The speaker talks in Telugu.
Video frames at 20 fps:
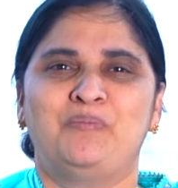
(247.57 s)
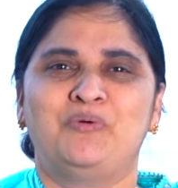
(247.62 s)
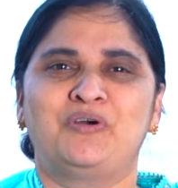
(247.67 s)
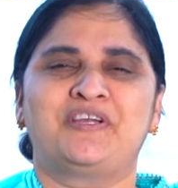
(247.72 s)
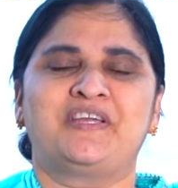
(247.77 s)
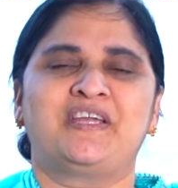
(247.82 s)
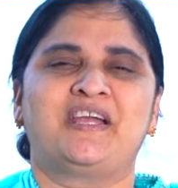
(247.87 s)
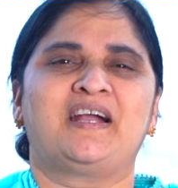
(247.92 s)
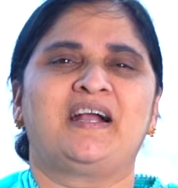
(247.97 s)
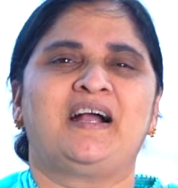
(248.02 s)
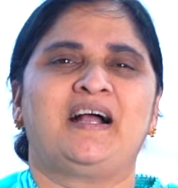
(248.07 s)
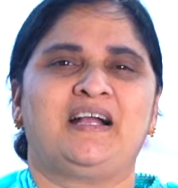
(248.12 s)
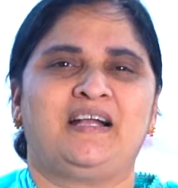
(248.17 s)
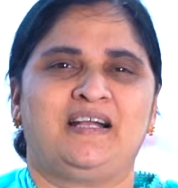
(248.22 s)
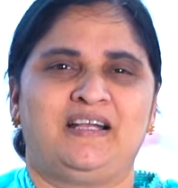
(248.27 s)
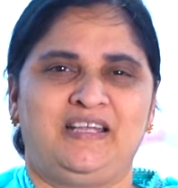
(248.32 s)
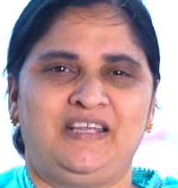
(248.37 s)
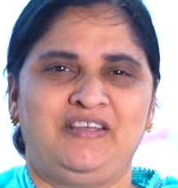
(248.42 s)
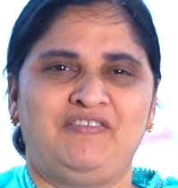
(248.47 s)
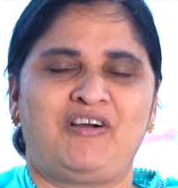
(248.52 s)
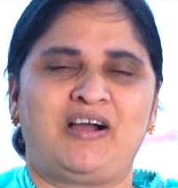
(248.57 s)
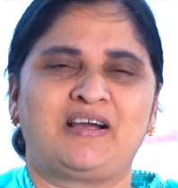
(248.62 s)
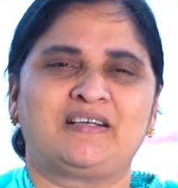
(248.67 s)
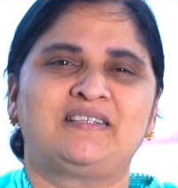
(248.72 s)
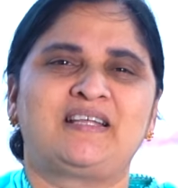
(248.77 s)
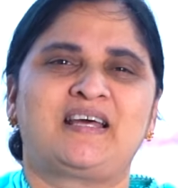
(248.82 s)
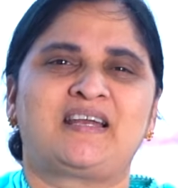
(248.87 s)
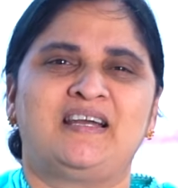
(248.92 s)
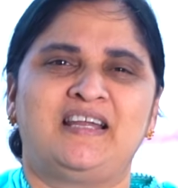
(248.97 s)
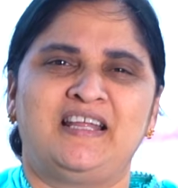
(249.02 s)
ముఖ్యంగా ఈ
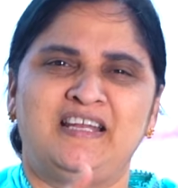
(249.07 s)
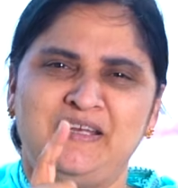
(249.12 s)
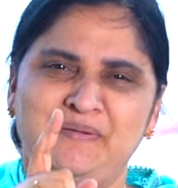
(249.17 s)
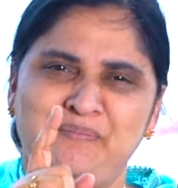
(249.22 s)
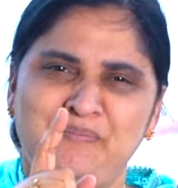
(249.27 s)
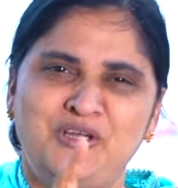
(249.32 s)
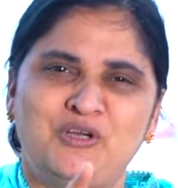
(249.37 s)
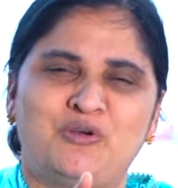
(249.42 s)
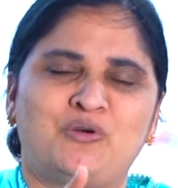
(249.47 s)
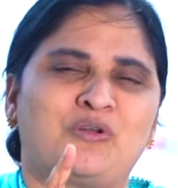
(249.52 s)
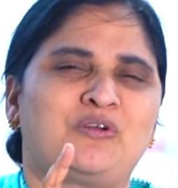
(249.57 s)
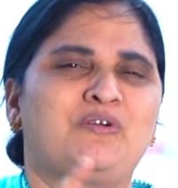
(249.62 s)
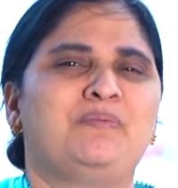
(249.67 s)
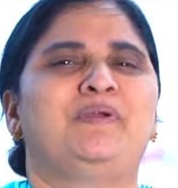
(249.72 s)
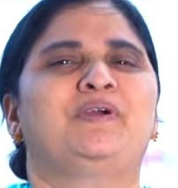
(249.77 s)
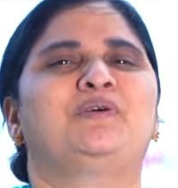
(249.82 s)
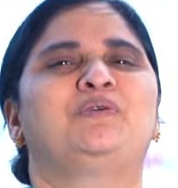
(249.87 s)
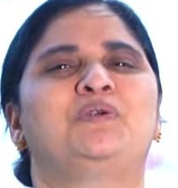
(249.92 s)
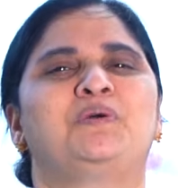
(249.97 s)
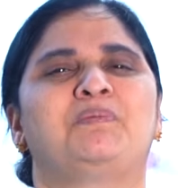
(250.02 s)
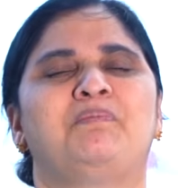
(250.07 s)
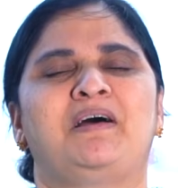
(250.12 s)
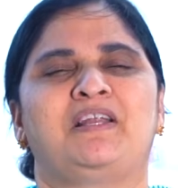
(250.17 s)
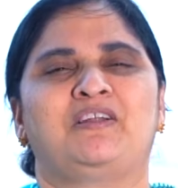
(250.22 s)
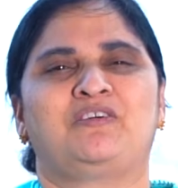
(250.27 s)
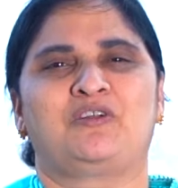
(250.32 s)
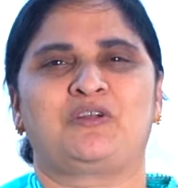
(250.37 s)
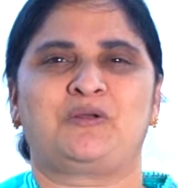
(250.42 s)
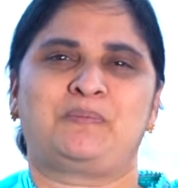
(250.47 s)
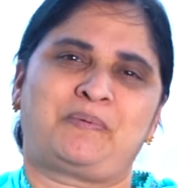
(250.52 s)
వాగ్దానాలన్నీ మీ కొరకు మీ
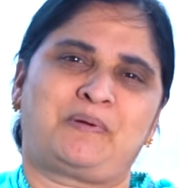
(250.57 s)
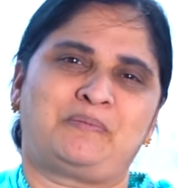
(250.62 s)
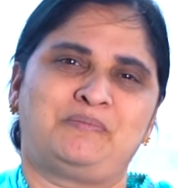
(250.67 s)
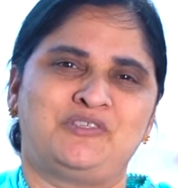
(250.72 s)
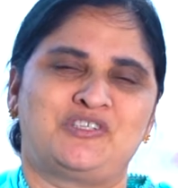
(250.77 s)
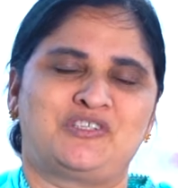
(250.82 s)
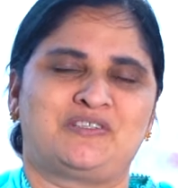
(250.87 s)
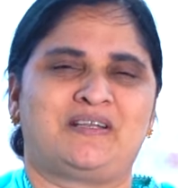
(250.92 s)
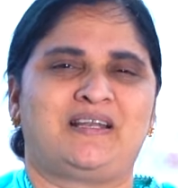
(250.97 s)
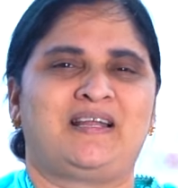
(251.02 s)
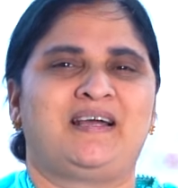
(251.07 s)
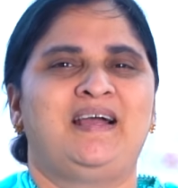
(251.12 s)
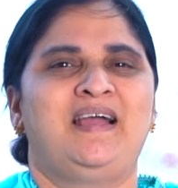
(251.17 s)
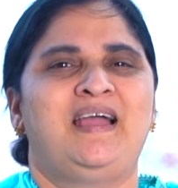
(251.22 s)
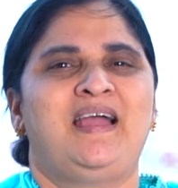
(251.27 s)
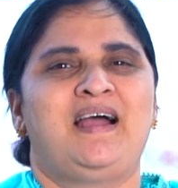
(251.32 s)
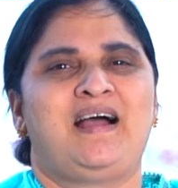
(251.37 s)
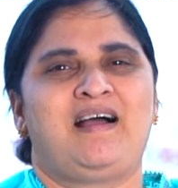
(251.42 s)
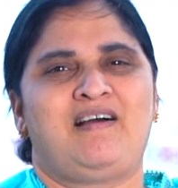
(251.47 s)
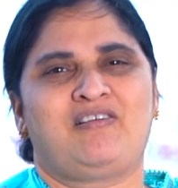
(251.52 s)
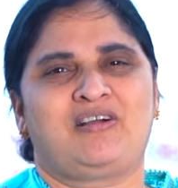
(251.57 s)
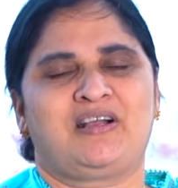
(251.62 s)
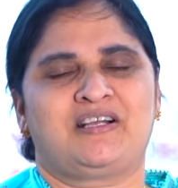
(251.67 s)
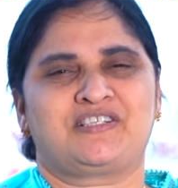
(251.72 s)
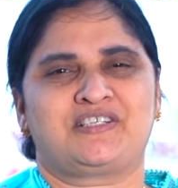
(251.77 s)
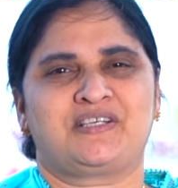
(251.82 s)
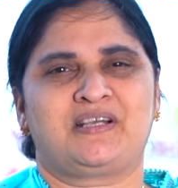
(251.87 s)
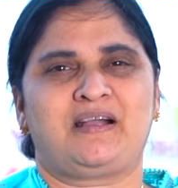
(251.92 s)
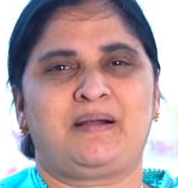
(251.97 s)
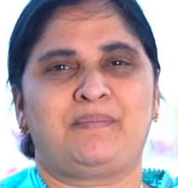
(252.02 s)
కుటుంబాల కొరకు ప్రభుస్తున్న
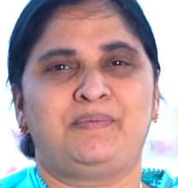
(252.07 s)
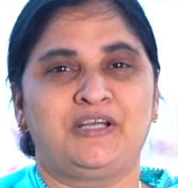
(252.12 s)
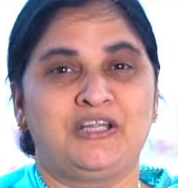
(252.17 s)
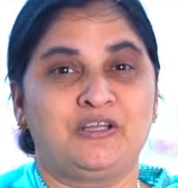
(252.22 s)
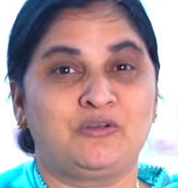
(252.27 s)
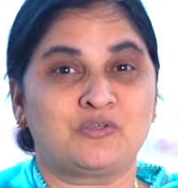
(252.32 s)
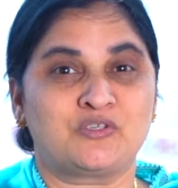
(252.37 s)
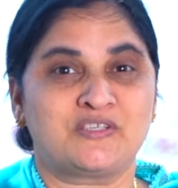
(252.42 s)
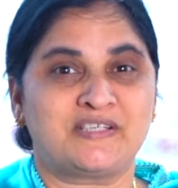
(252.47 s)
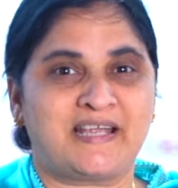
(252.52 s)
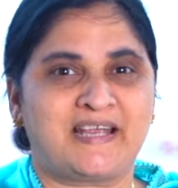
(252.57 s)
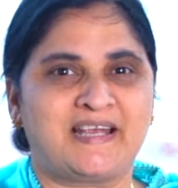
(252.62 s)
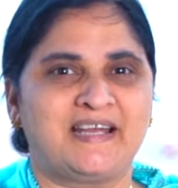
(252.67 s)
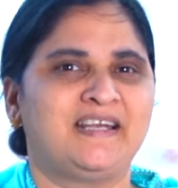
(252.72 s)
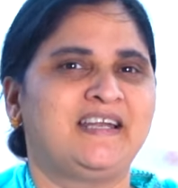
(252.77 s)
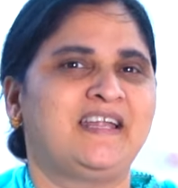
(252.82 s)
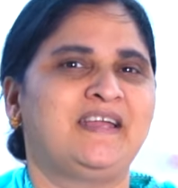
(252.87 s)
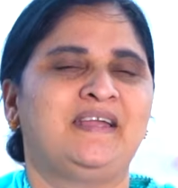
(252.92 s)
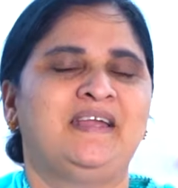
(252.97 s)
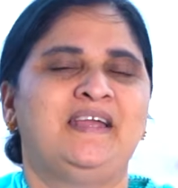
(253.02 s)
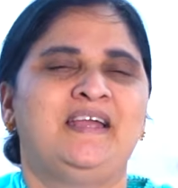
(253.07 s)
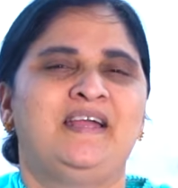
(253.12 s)
అవకాశం కాబట్టి ఈరోజు సెకండ్ డే